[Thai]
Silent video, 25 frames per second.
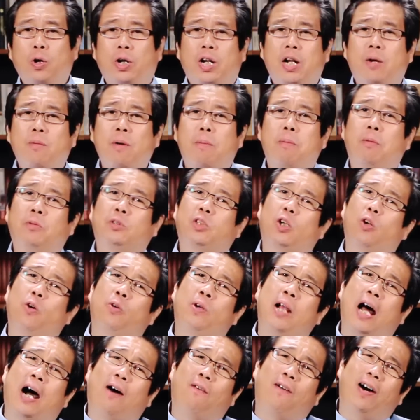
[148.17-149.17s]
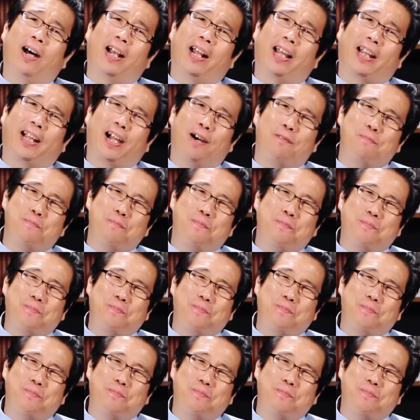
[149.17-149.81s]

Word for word: ณคิดว่าผมจะโดนด่าว่าอะไรครับ